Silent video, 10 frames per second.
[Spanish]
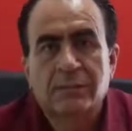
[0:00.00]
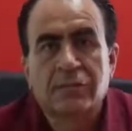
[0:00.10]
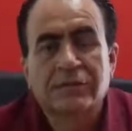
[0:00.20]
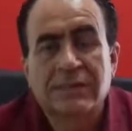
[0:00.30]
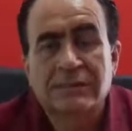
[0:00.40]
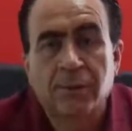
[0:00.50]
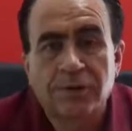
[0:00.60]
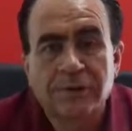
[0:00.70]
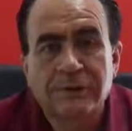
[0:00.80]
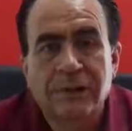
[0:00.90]
muchas
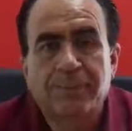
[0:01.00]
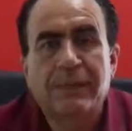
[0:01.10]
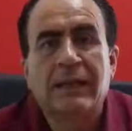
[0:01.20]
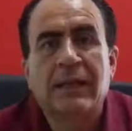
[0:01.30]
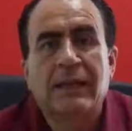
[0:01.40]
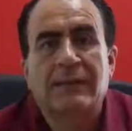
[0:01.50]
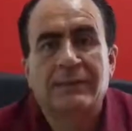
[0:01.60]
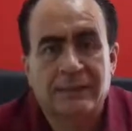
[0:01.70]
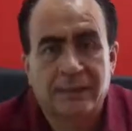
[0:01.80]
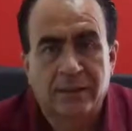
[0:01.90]
voces que piden la
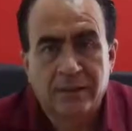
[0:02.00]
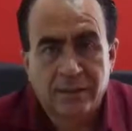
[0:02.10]
cabeza